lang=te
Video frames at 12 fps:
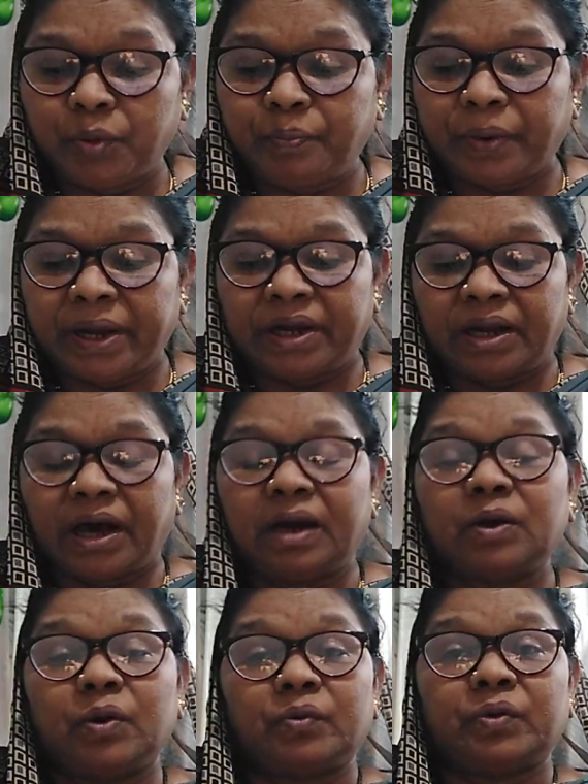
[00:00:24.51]
ముప్పై
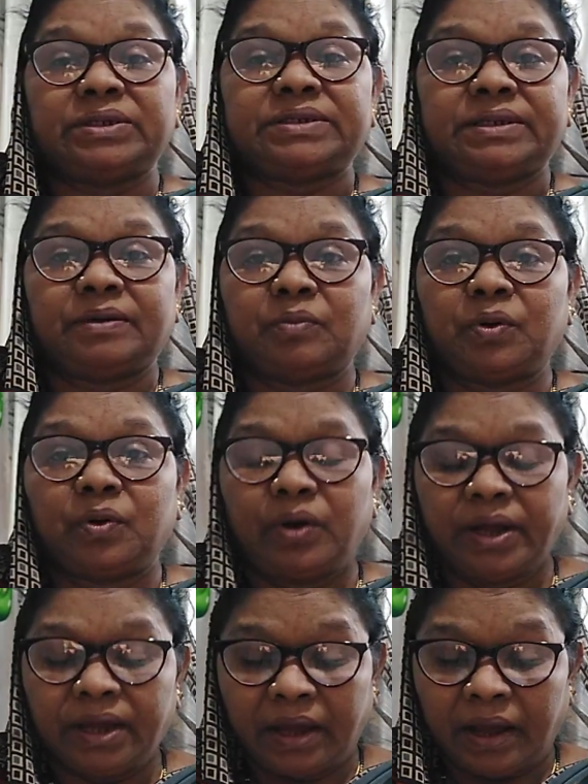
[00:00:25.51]
నాలుగవ వచనం
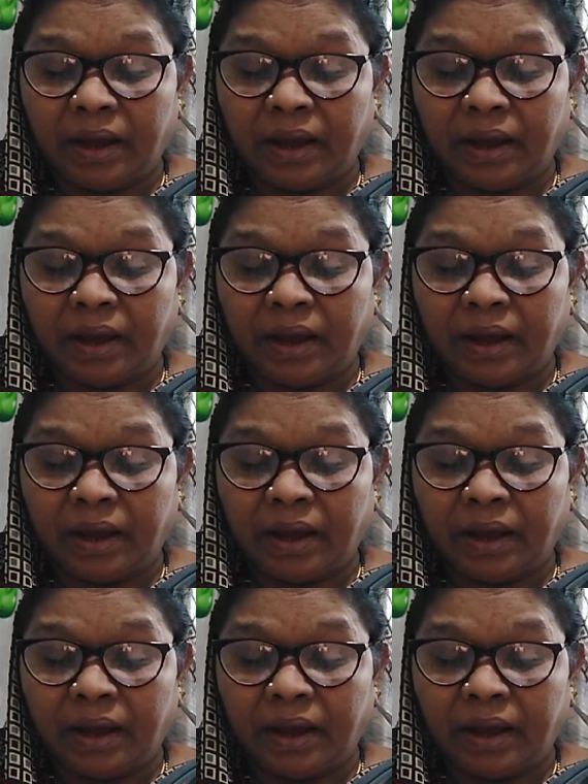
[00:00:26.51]
నుండి